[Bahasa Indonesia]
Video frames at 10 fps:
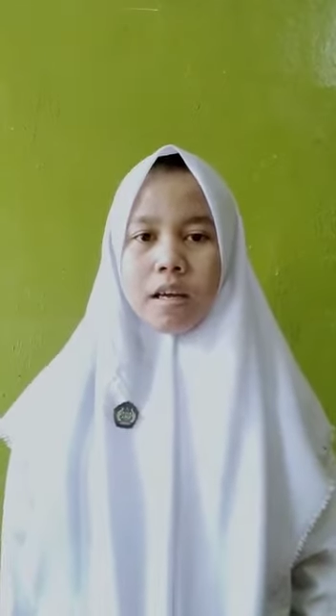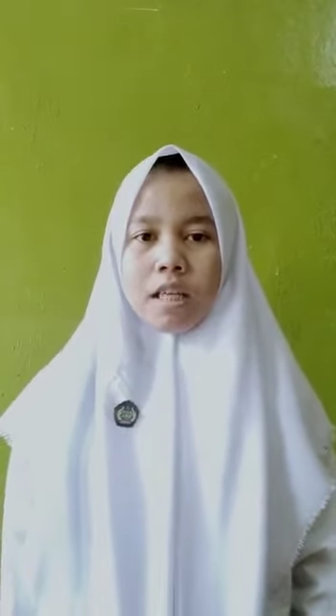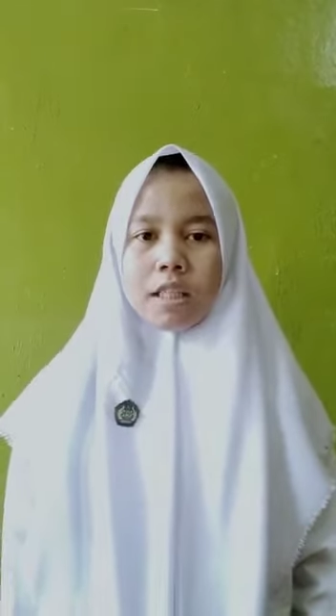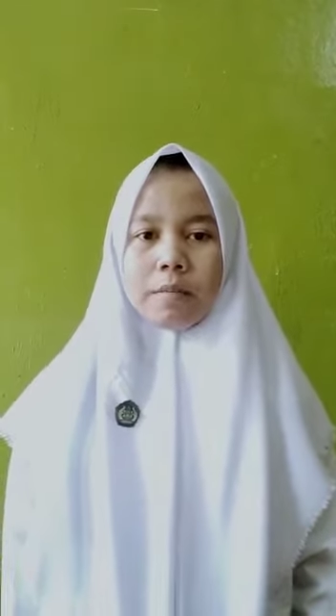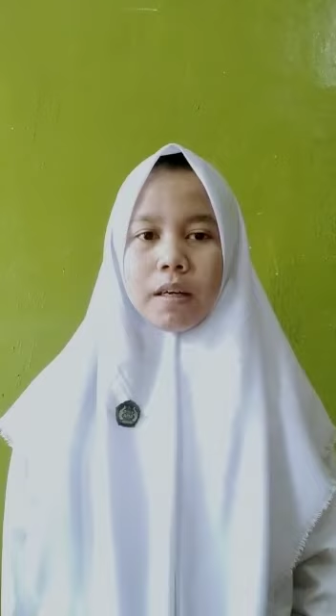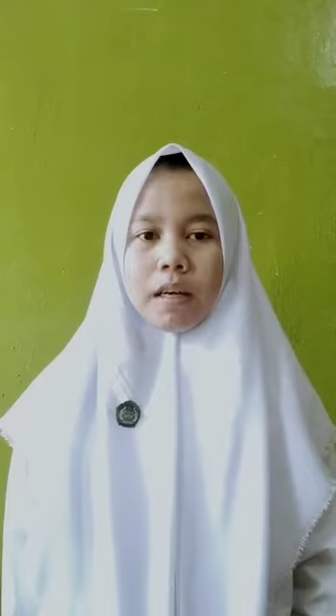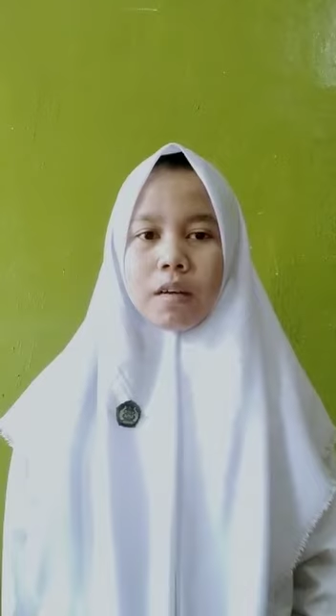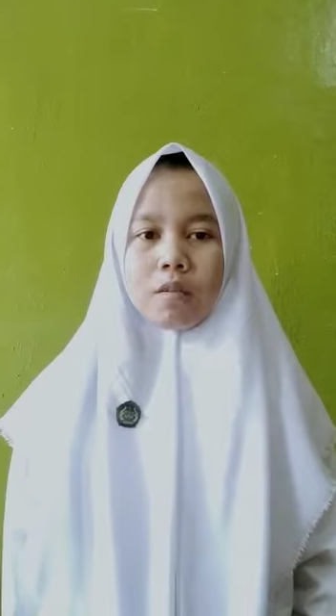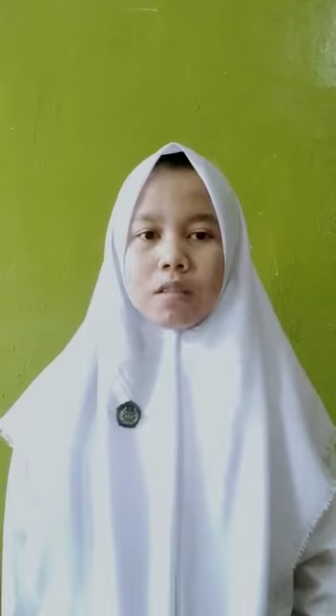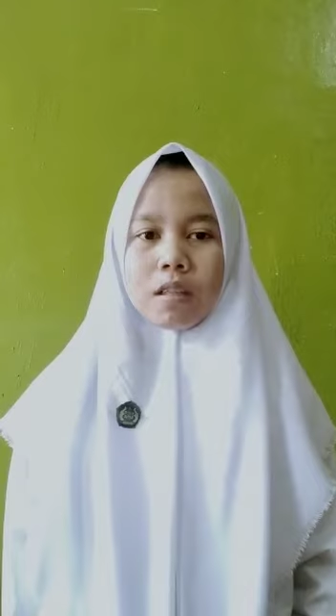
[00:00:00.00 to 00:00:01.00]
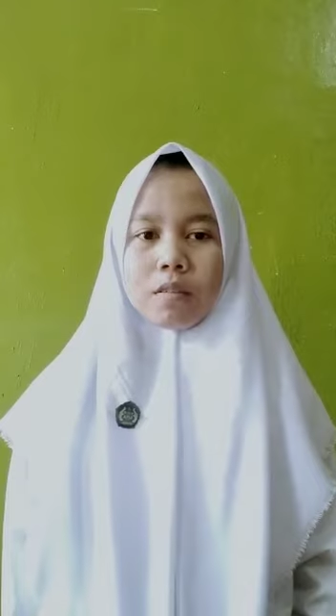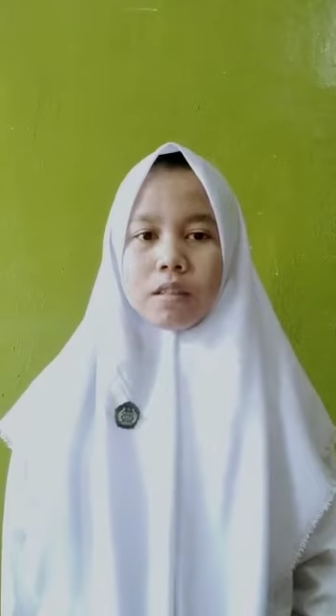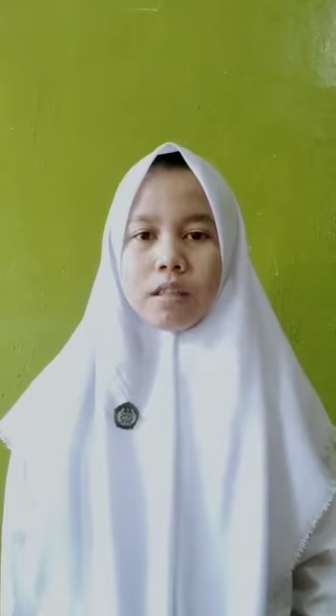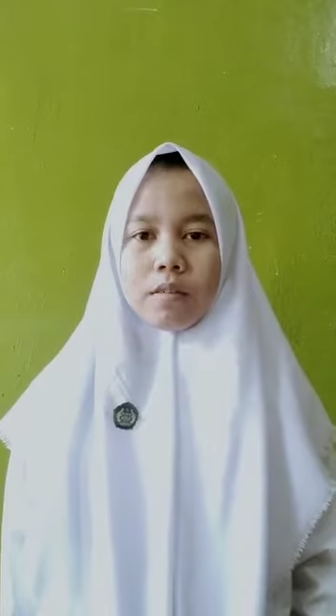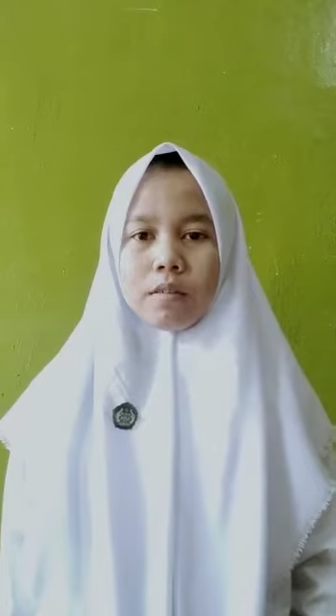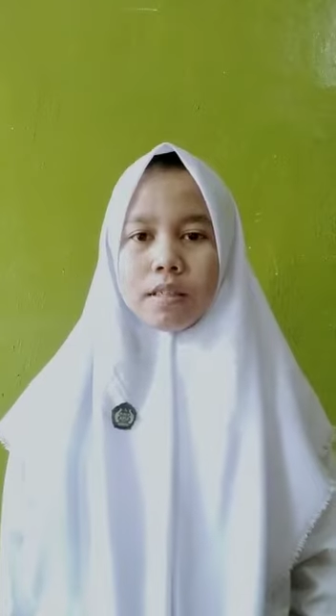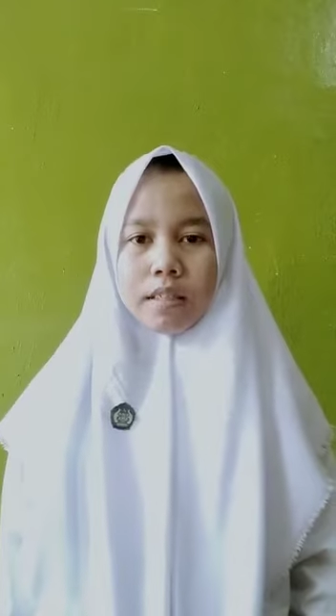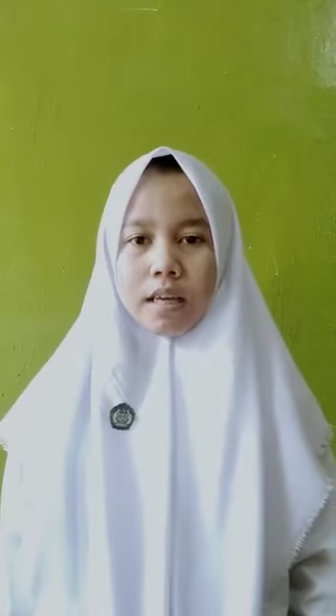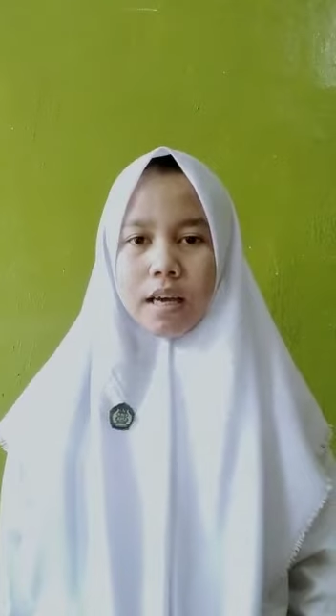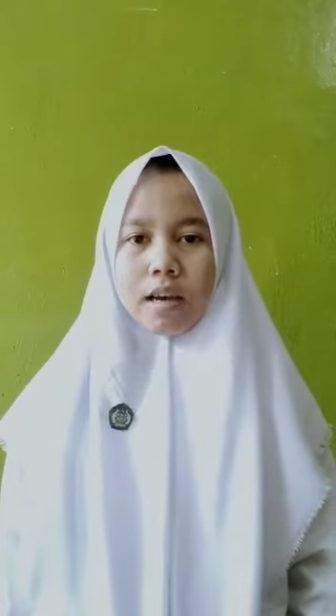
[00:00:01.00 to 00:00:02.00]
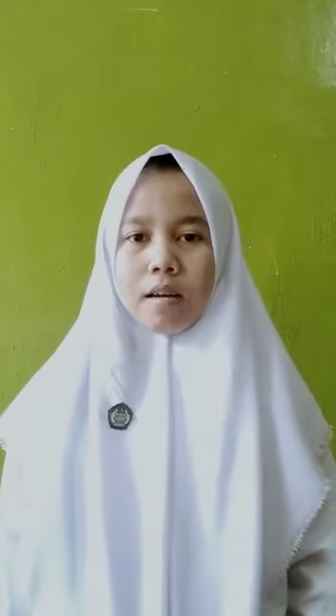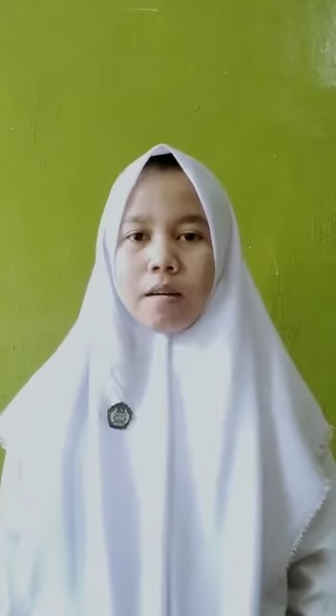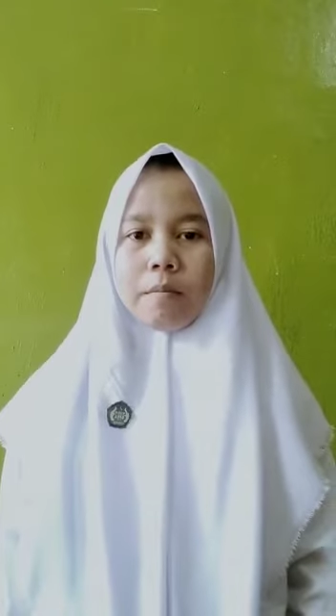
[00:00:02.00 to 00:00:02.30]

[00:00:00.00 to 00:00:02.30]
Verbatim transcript: sebagai konstitusi Indonesia